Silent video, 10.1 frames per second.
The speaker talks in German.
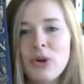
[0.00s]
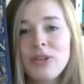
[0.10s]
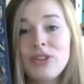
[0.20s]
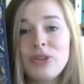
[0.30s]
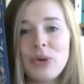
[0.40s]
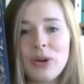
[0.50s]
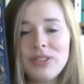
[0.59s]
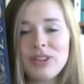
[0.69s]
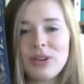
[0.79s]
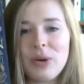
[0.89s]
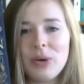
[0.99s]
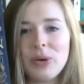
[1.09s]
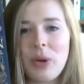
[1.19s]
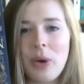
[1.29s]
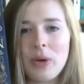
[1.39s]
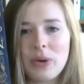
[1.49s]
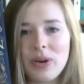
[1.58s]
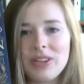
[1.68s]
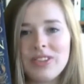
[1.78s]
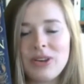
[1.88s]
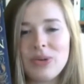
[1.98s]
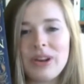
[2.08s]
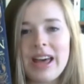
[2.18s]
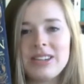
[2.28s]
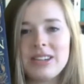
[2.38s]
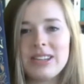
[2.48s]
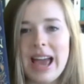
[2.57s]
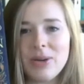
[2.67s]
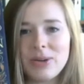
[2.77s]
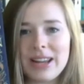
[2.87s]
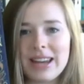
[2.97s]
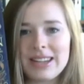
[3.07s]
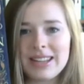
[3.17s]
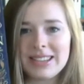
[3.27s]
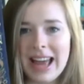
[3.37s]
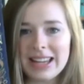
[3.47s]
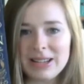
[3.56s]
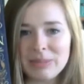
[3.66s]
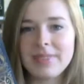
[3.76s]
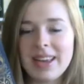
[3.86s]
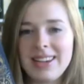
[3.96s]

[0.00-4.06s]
Kost kostet 19,99 Euro und hat 300 Seiten.